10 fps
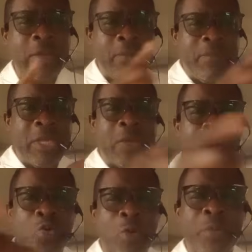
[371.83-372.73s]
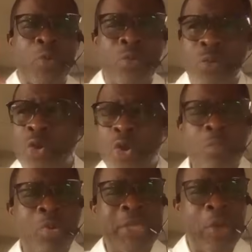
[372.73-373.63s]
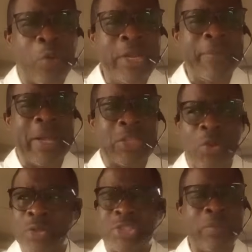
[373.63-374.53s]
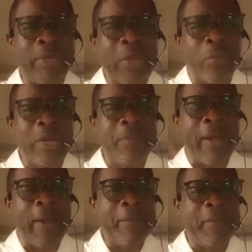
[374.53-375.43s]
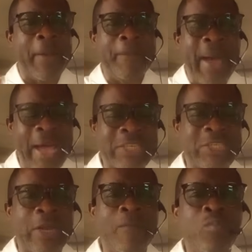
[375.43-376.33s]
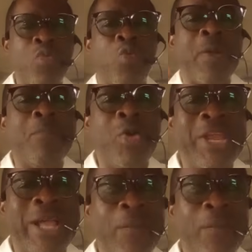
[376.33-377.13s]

Mingi bokomiko boyekoli ba danse boyekoli ba marche mokwe monika